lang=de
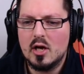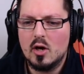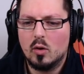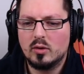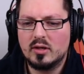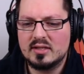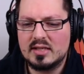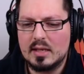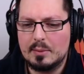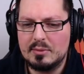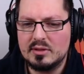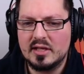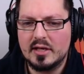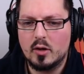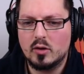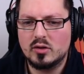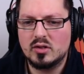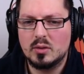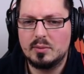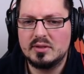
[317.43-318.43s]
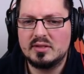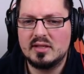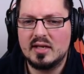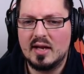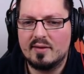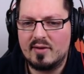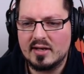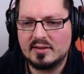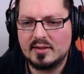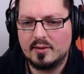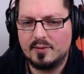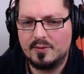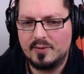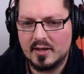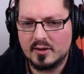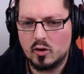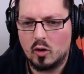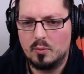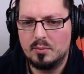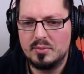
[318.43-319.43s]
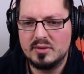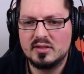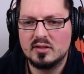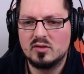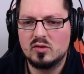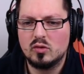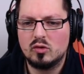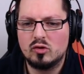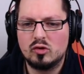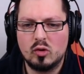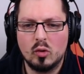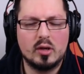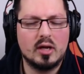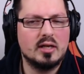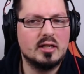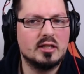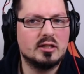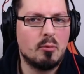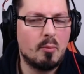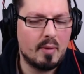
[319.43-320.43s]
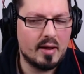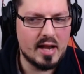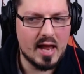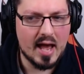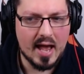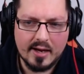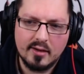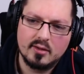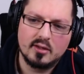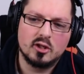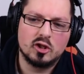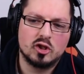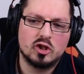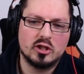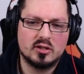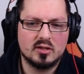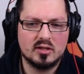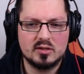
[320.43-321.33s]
Und das hat mich dann auch so ein bisschen, da war ich dann vielleicht auch ein bisschen zu zögerlich mit meiner eigenen Geschichte.